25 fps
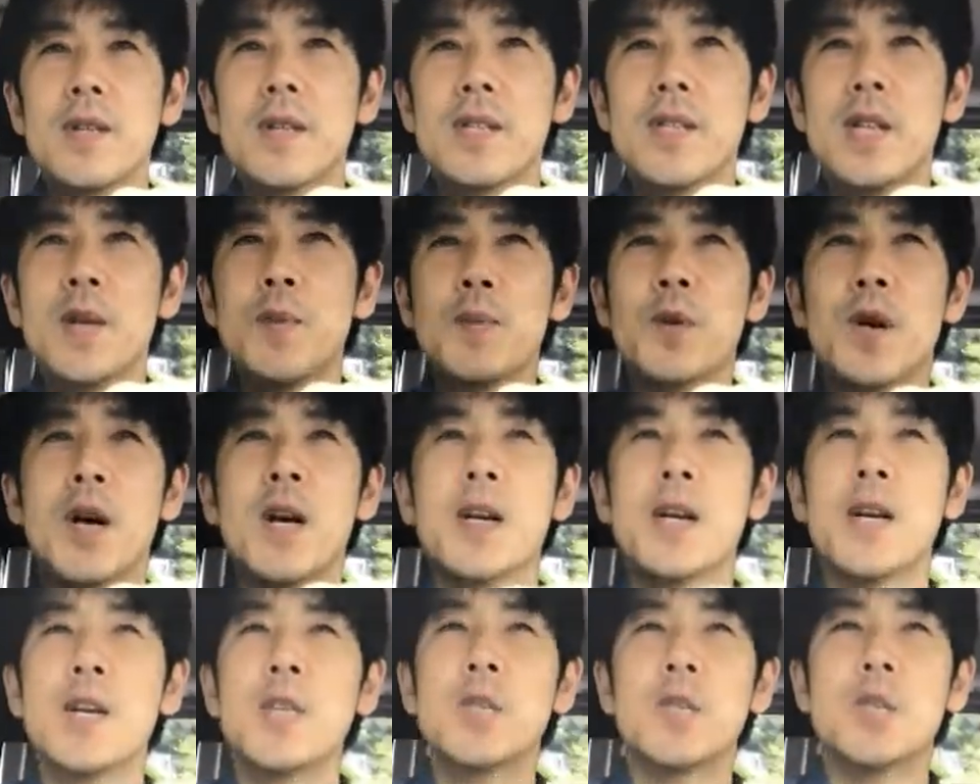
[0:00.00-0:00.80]
何も
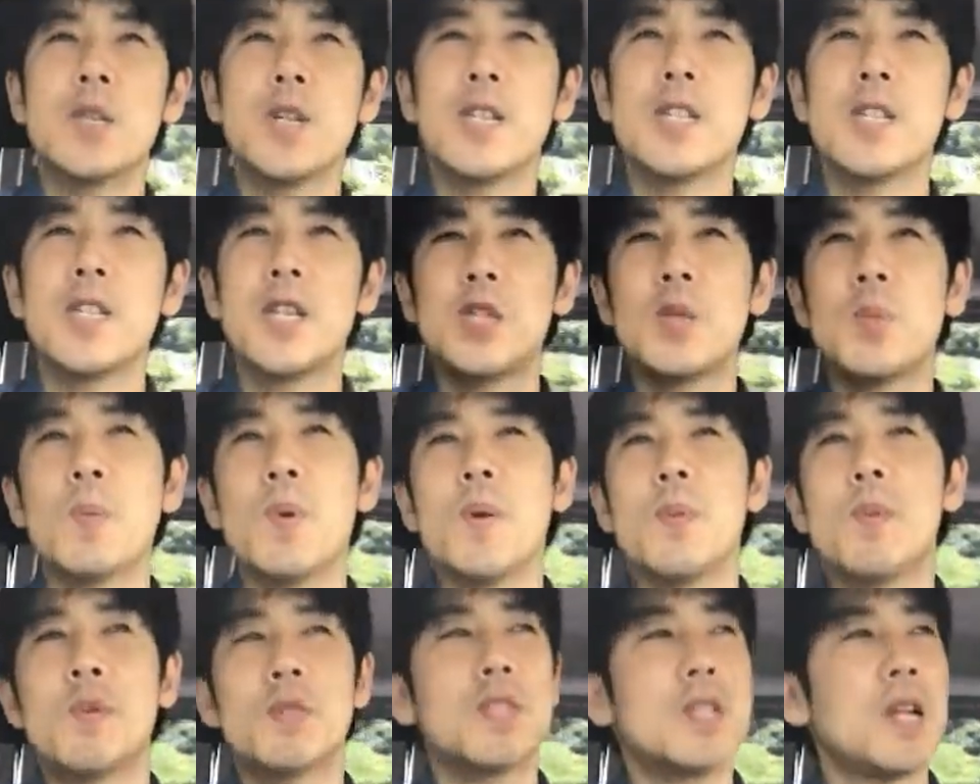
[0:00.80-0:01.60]
考えずに来てしま
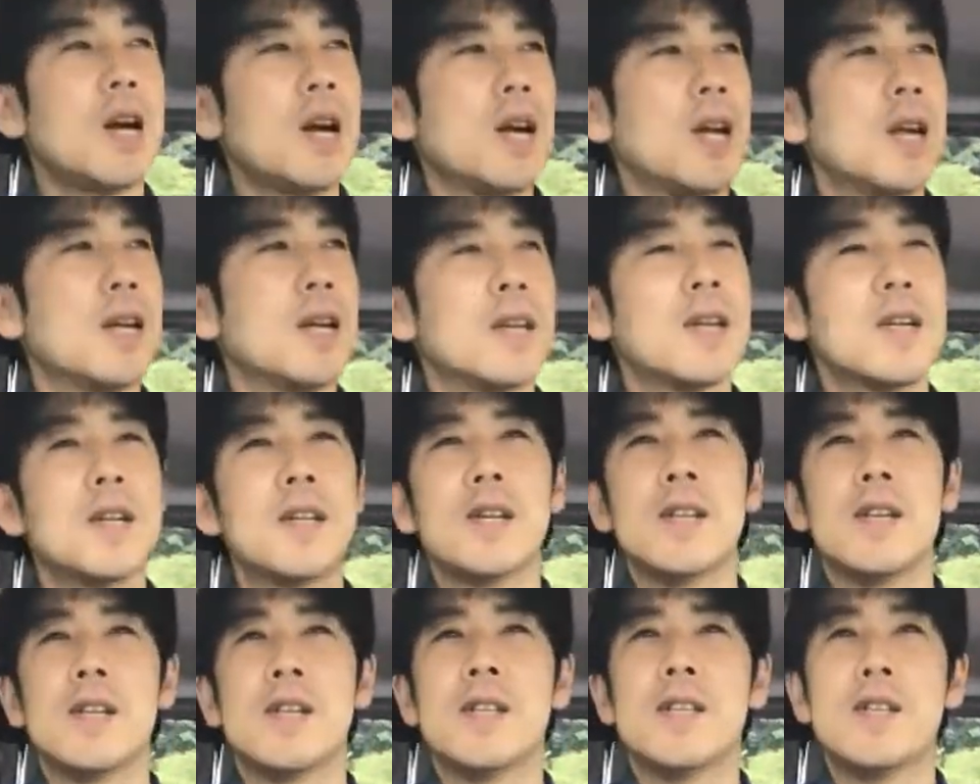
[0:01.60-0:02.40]
いました
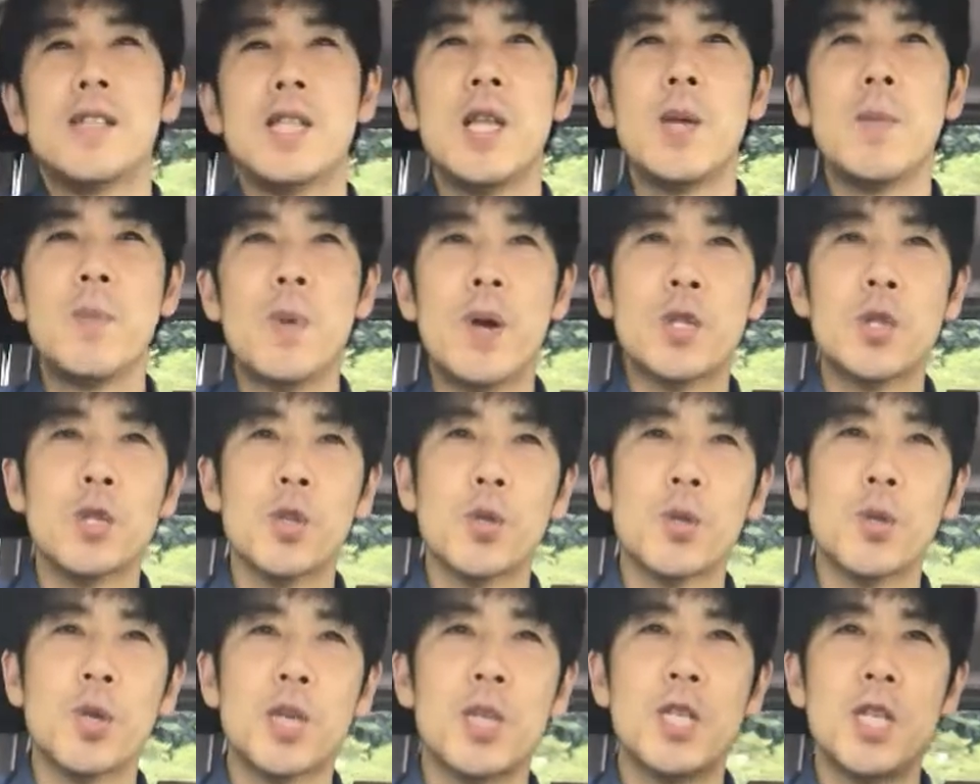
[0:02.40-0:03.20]
で今
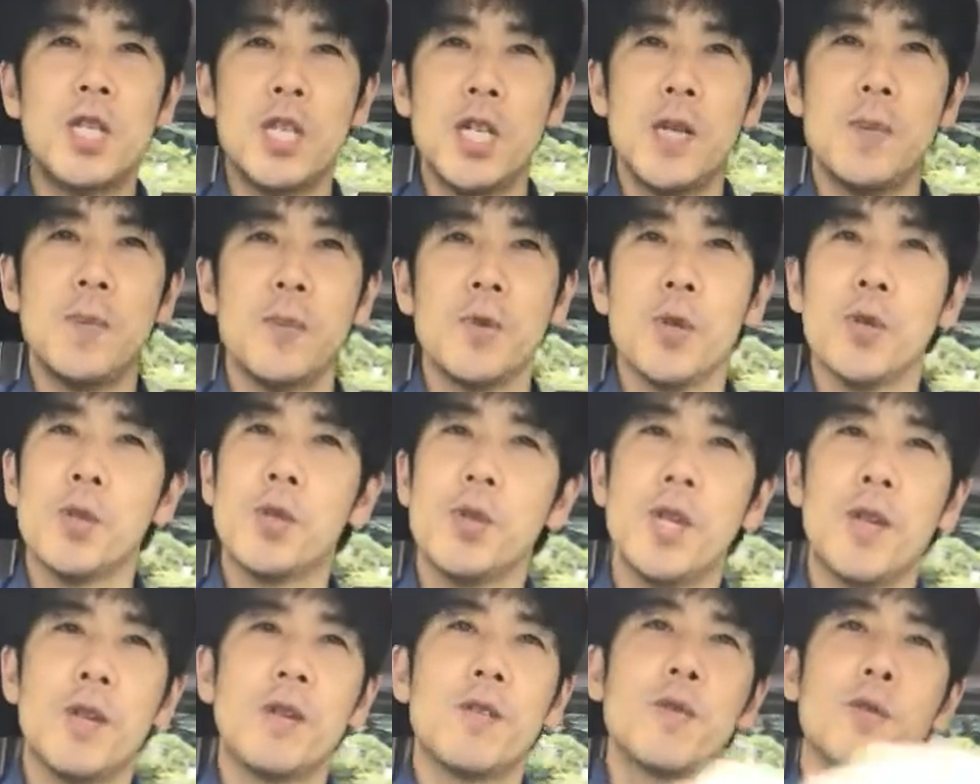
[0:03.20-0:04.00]
ちょっと必死に
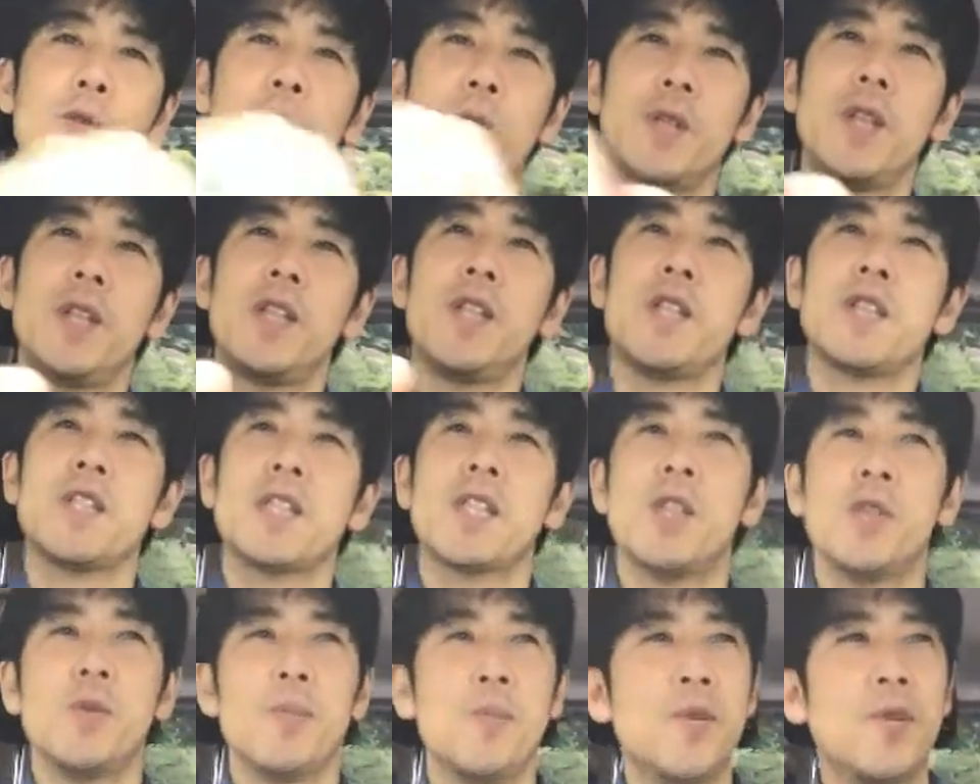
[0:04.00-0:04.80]
戻っているところなんです
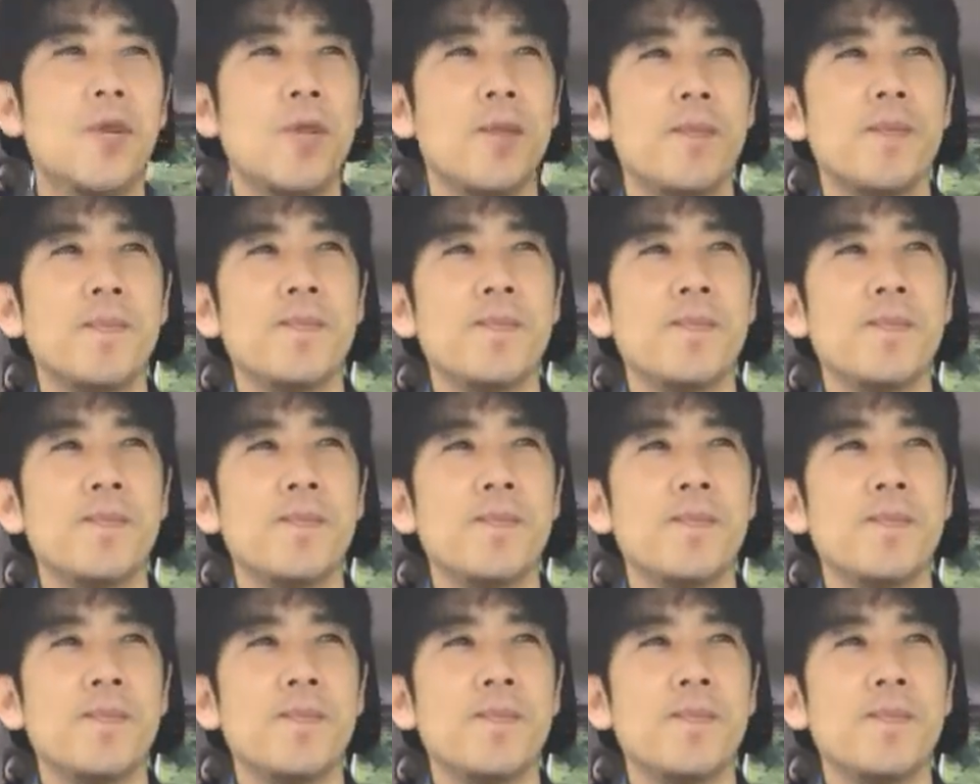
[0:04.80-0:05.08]
けども、